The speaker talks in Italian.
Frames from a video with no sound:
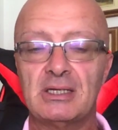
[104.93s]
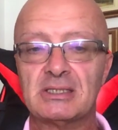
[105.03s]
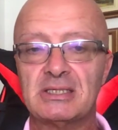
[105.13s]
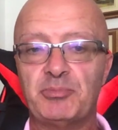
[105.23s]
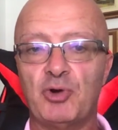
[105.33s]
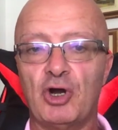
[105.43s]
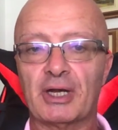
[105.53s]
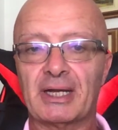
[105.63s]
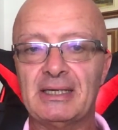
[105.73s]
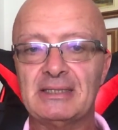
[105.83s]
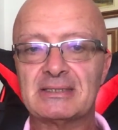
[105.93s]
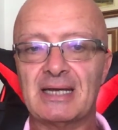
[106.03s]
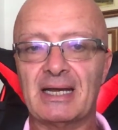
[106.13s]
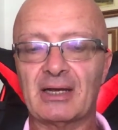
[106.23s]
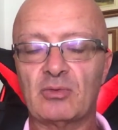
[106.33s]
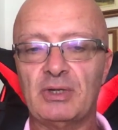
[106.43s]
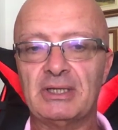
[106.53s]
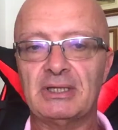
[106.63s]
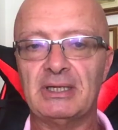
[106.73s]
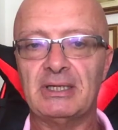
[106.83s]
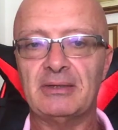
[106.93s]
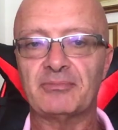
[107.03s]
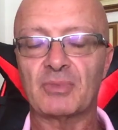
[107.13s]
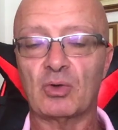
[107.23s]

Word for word: si può realizzare quindi